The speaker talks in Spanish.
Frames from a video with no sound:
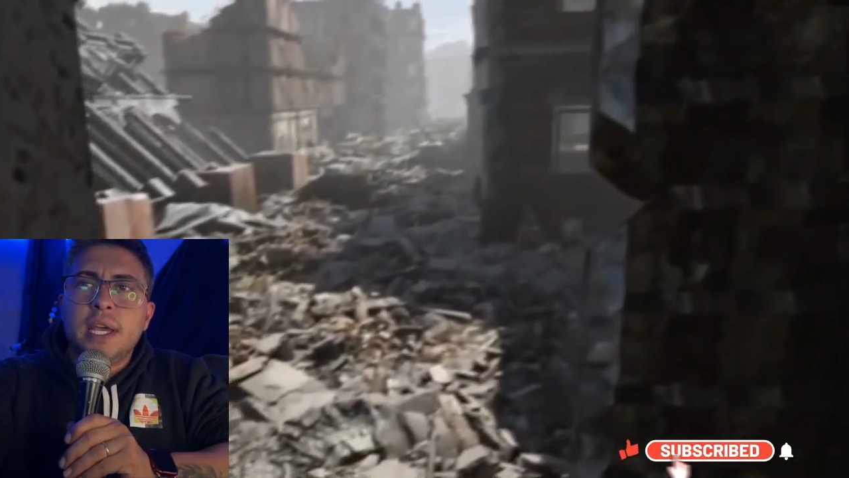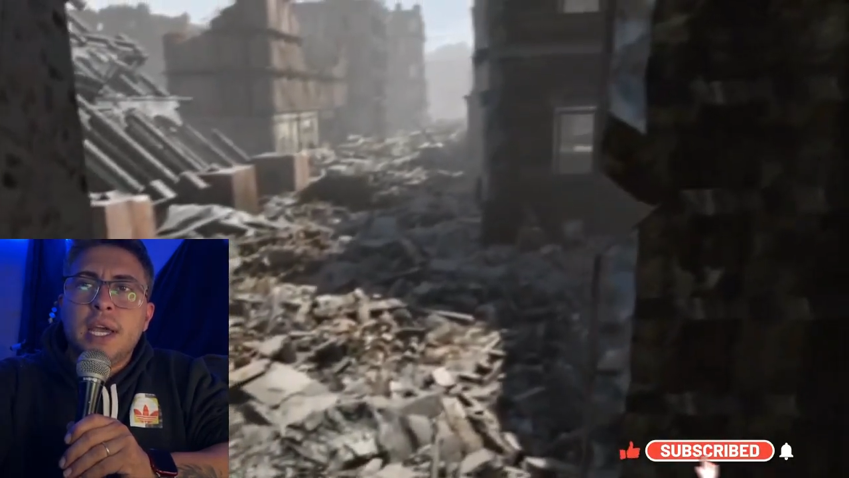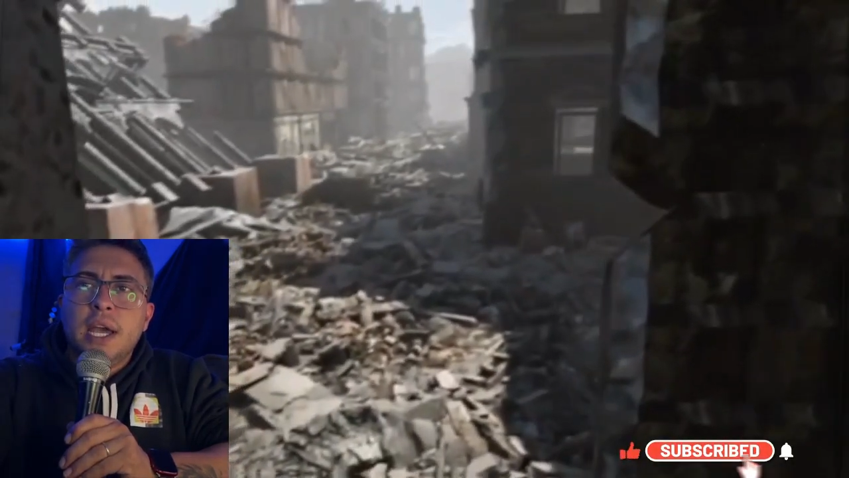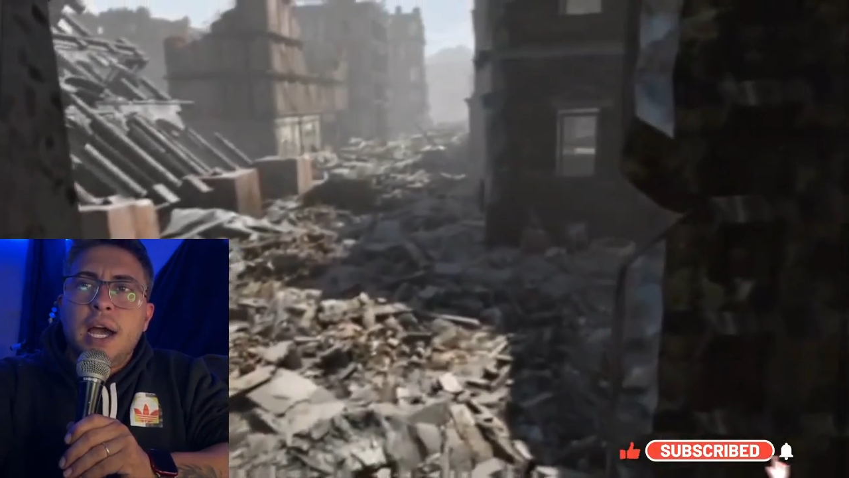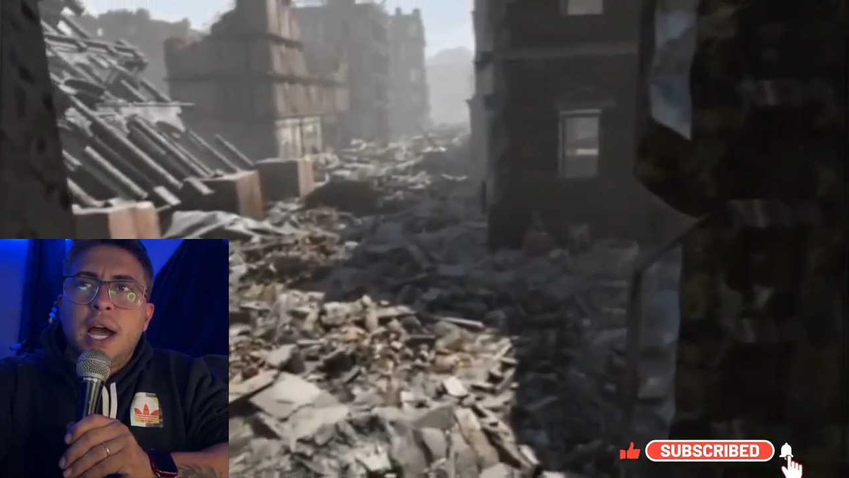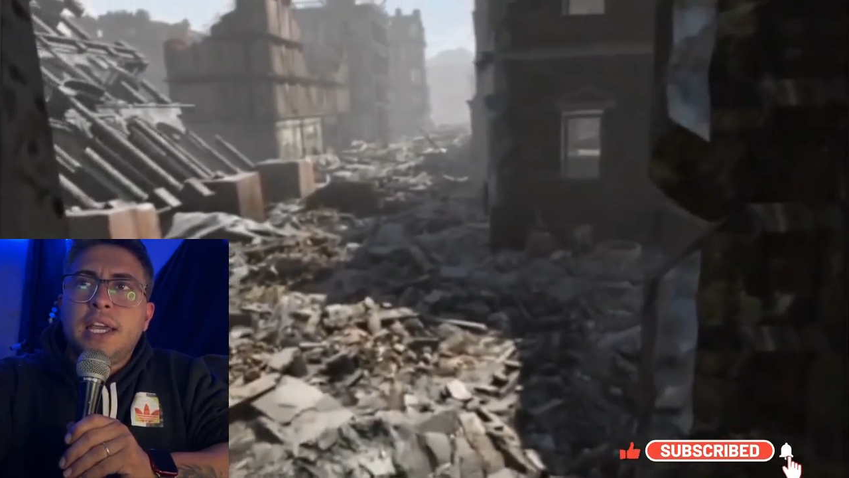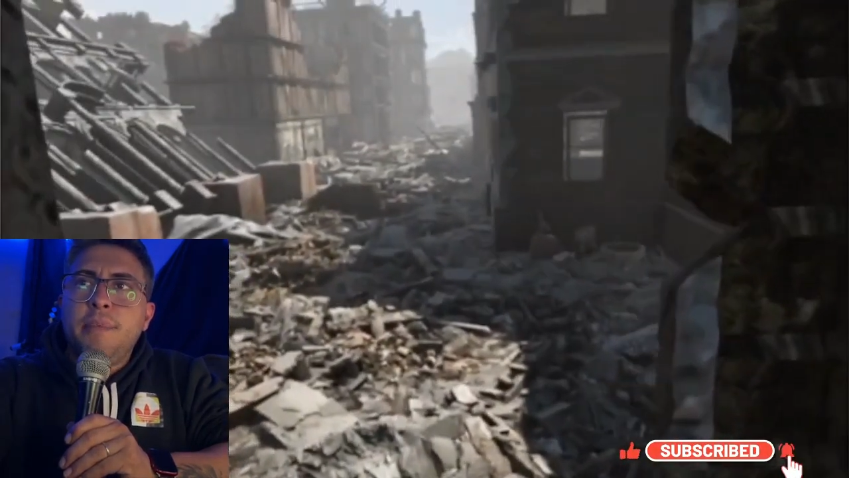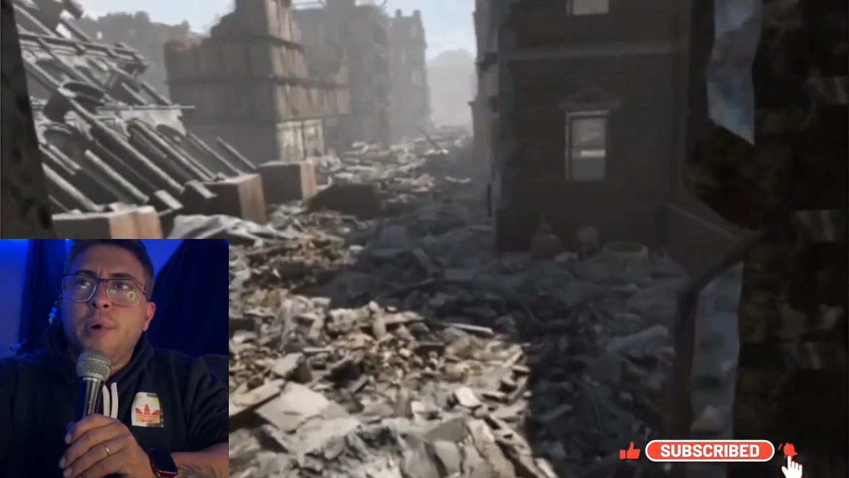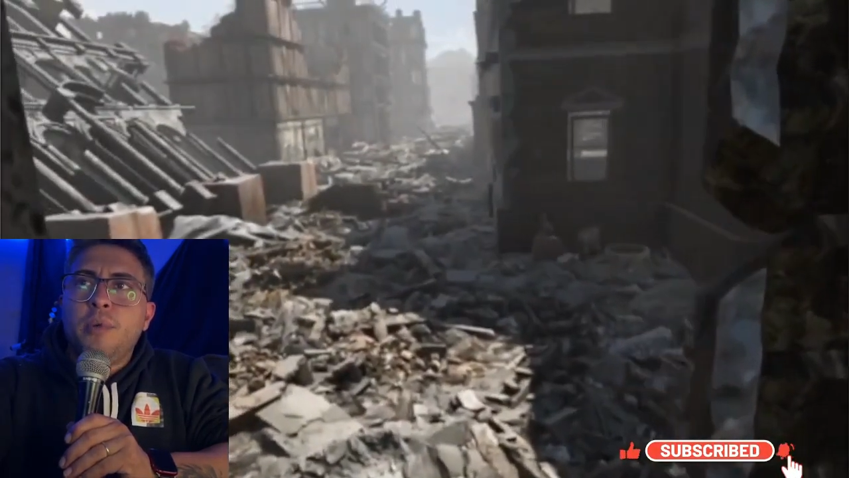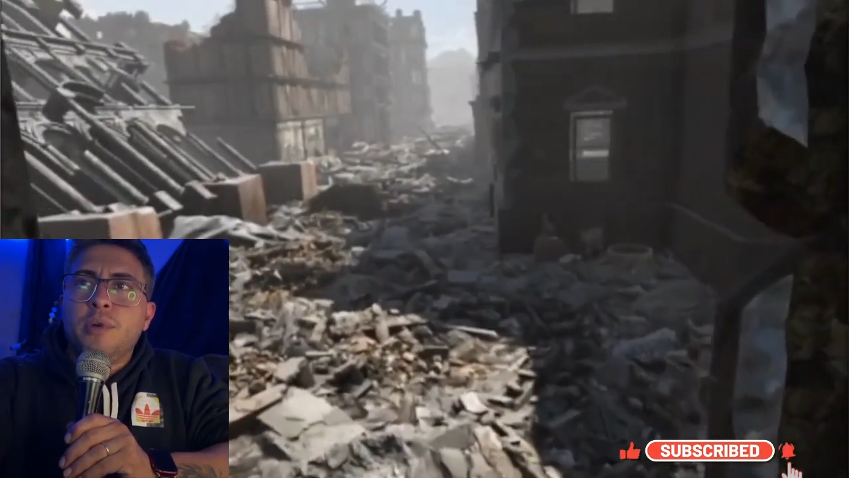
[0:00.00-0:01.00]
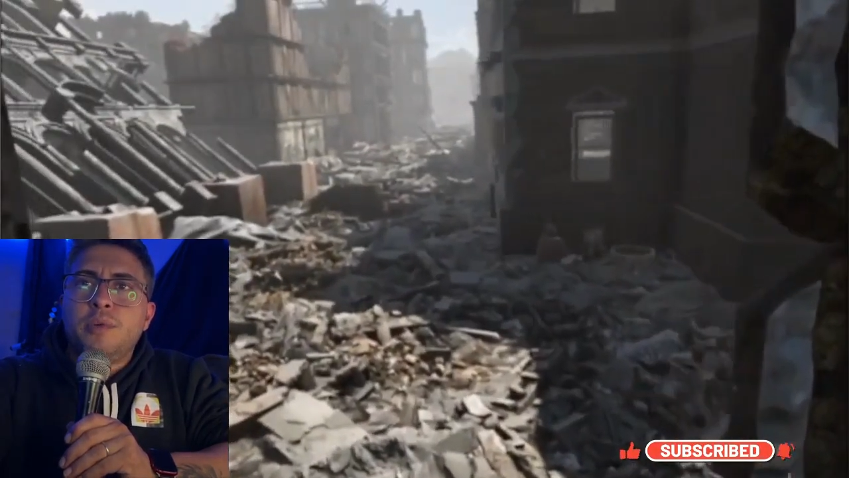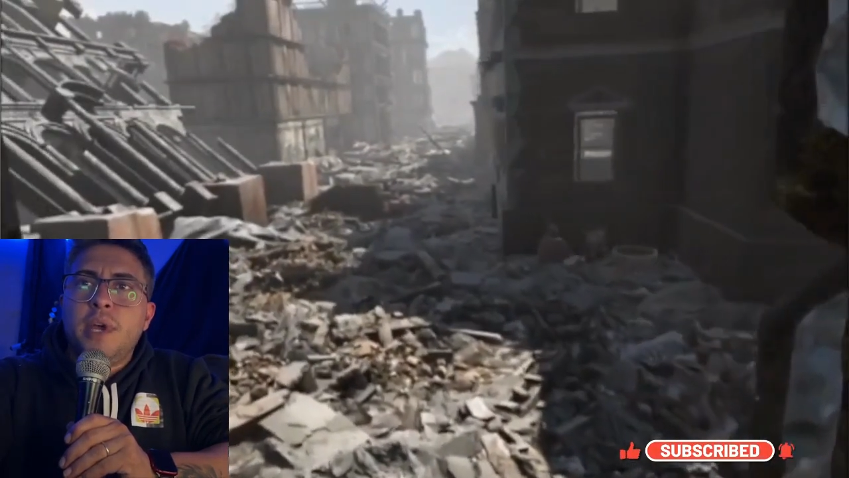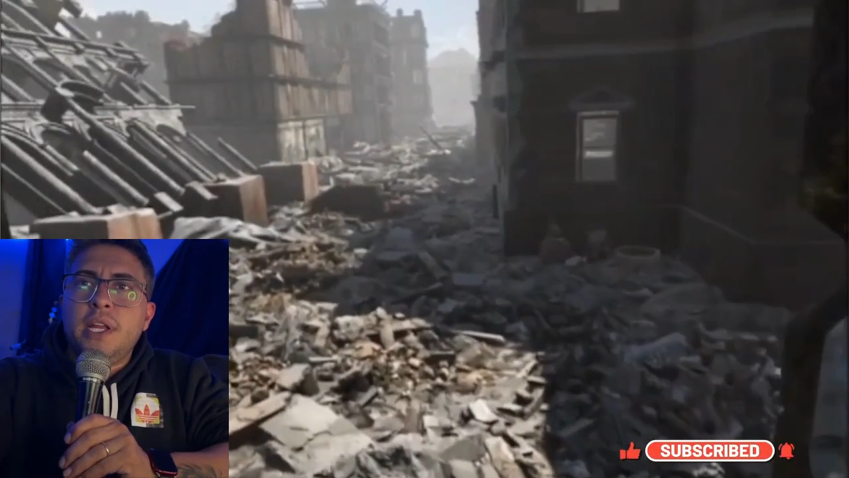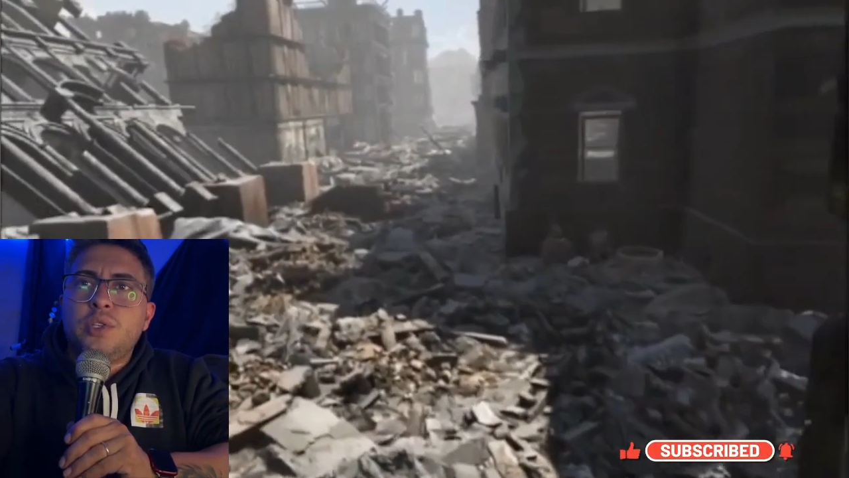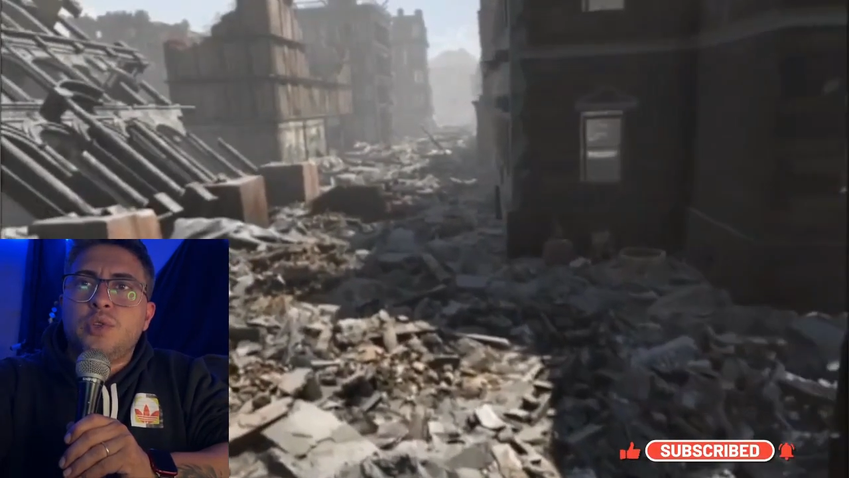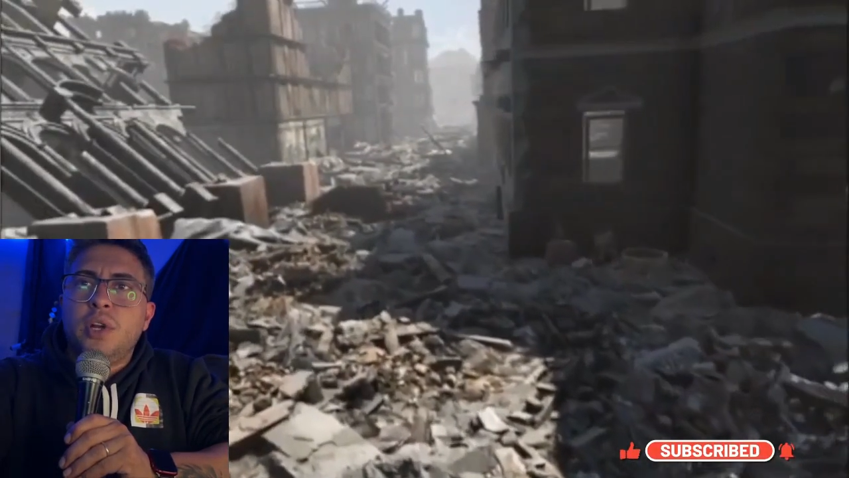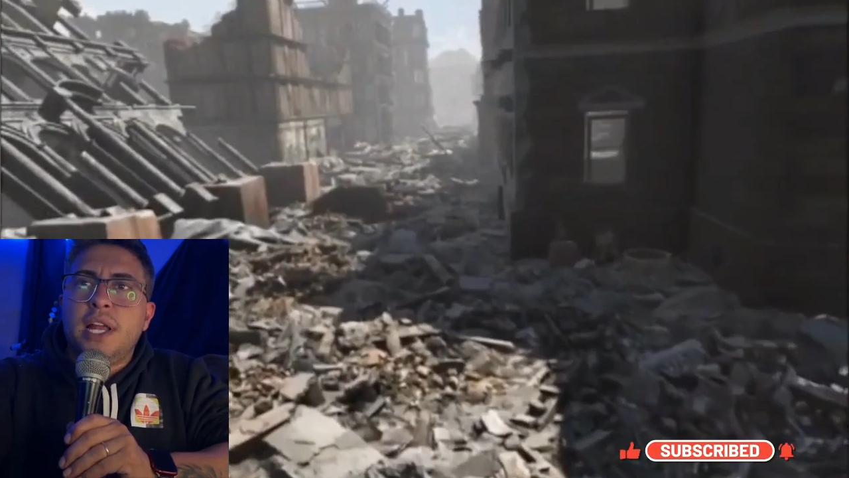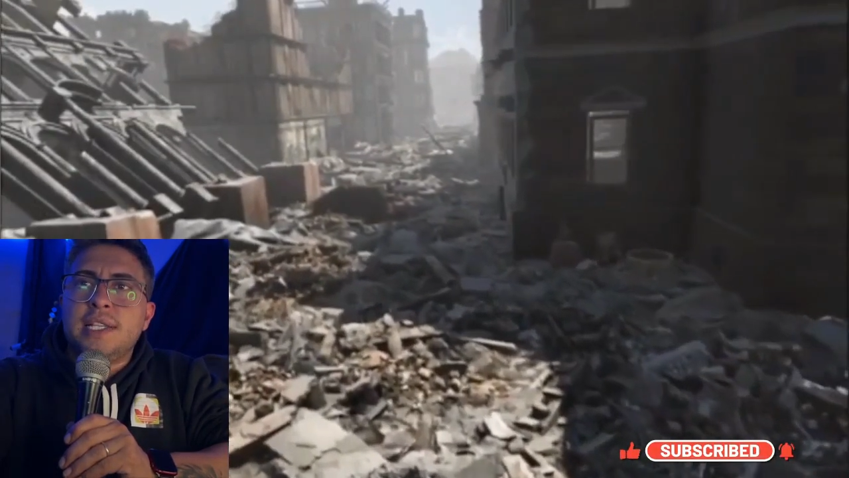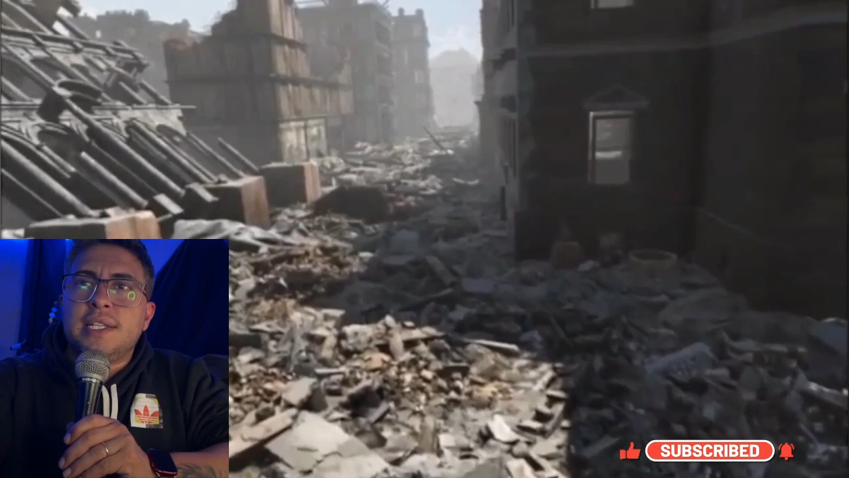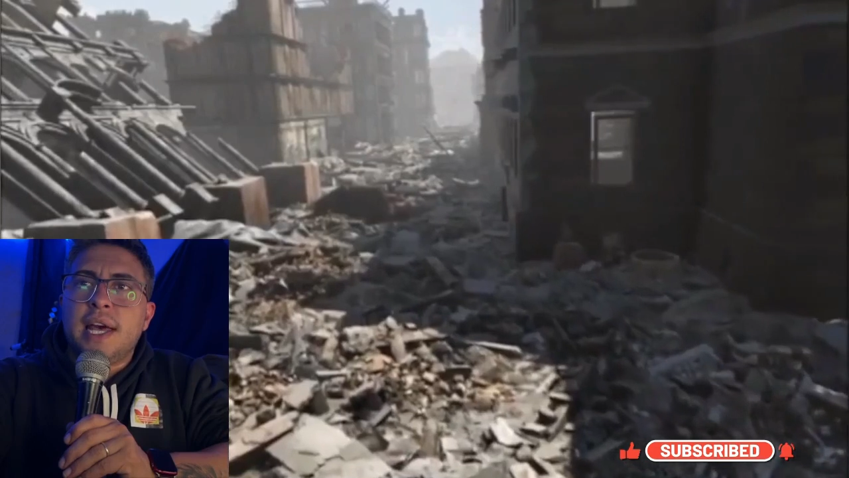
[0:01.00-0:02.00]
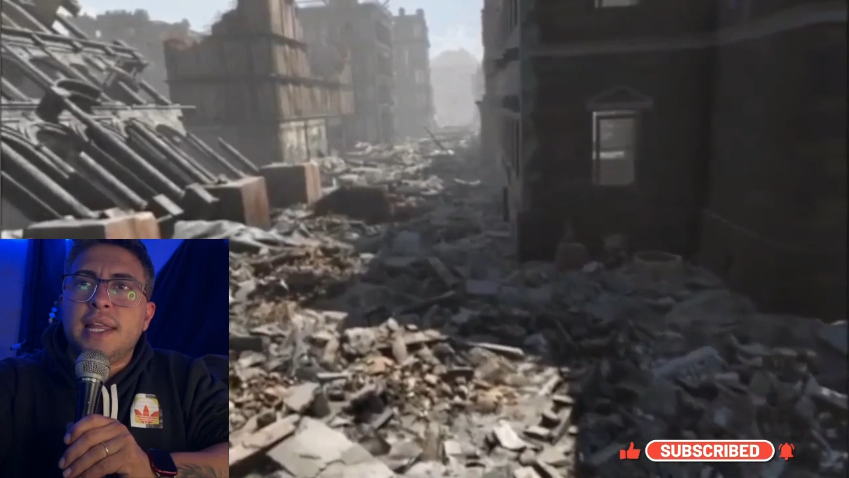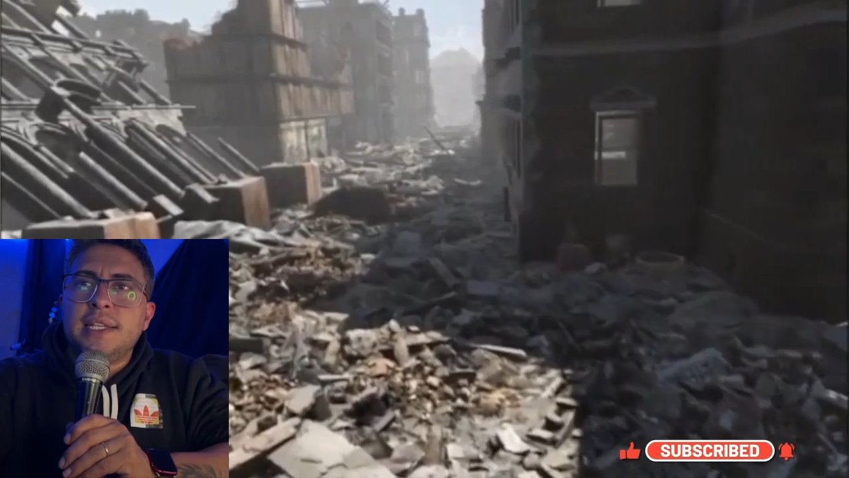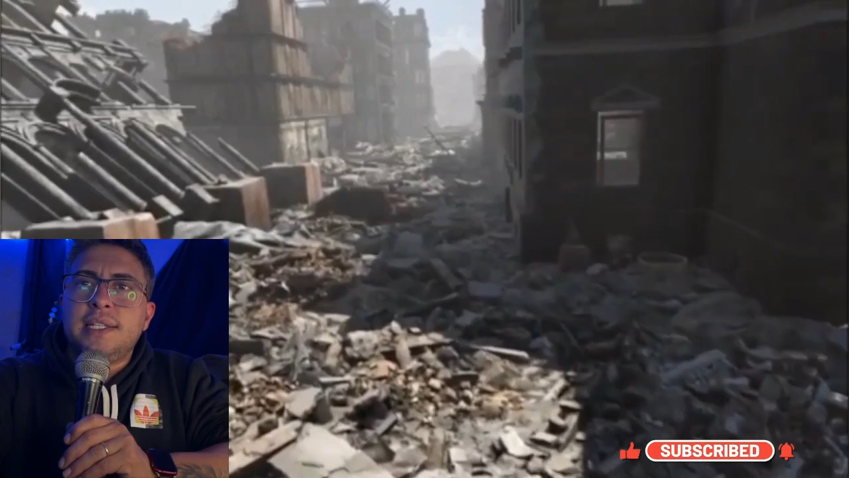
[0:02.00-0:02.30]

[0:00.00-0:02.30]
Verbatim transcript: Aquí podemos ver son lanzadas